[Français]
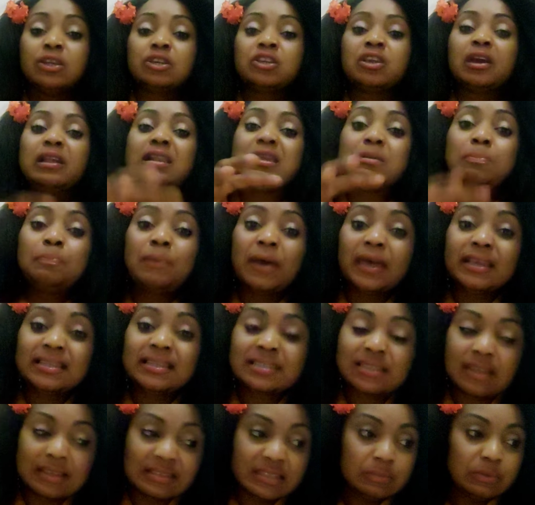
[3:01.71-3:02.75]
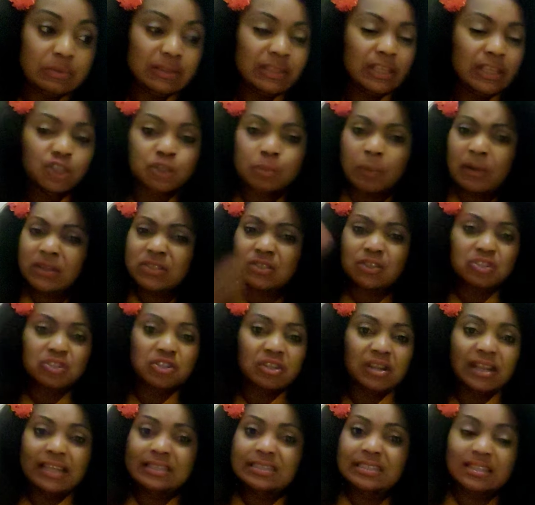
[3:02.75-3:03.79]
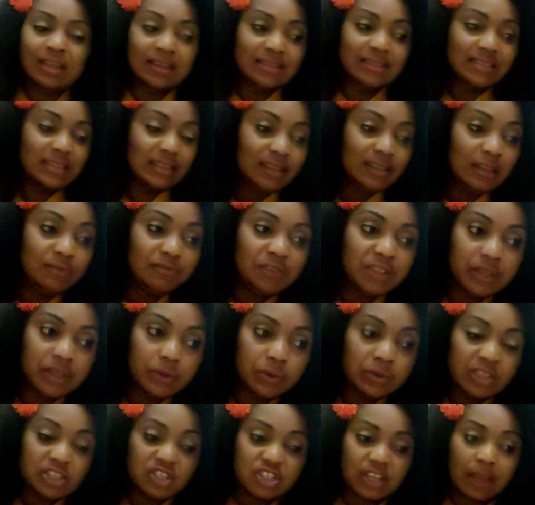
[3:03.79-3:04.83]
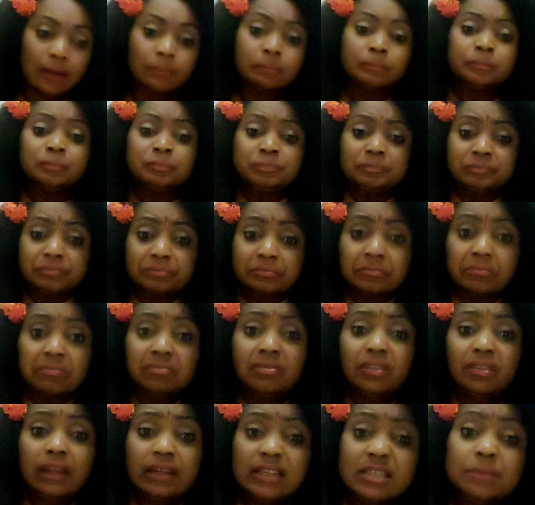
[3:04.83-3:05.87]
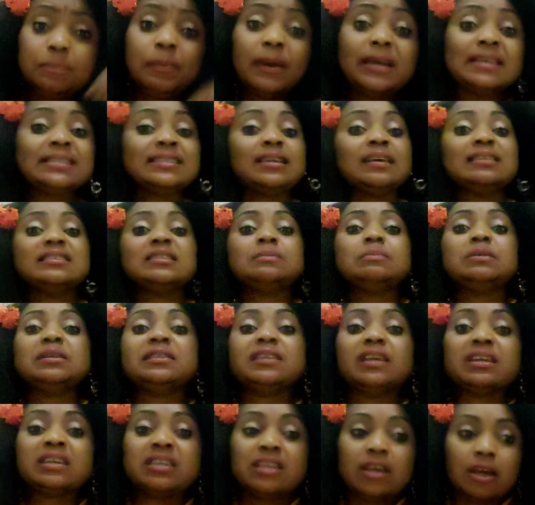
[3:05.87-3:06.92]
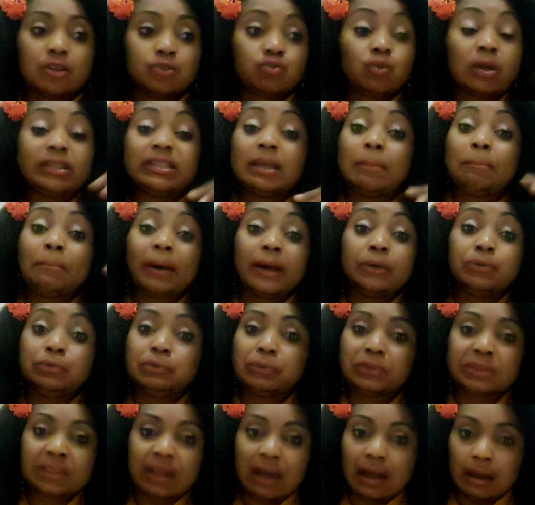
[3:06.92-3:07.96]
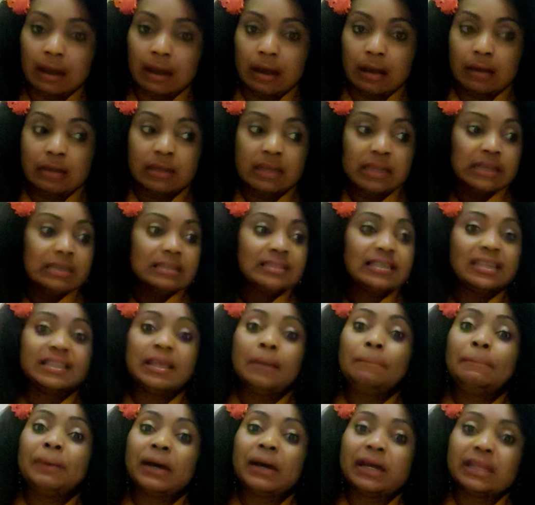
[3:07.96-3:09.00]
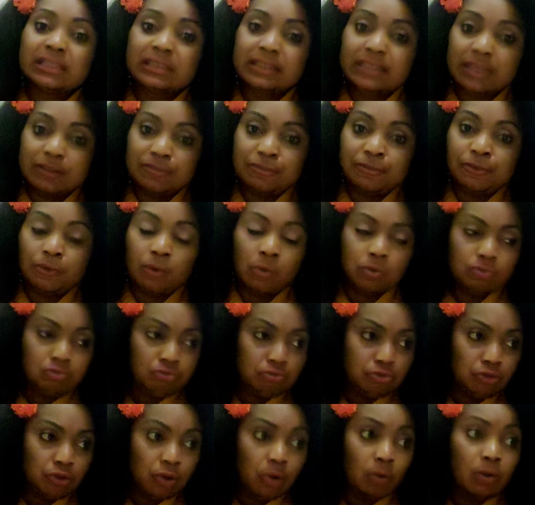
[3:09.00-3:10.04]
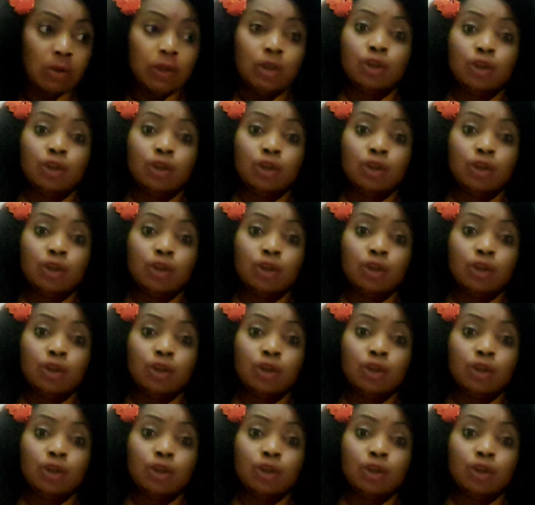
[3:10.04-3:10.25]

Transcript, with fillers: que l'hypersensibilité, je pense que je l'ai dit dans certaines vidéos déjà, L'hypersensibilité qui est en toi n'est pas une tare, ce n'est pas un défaut, non.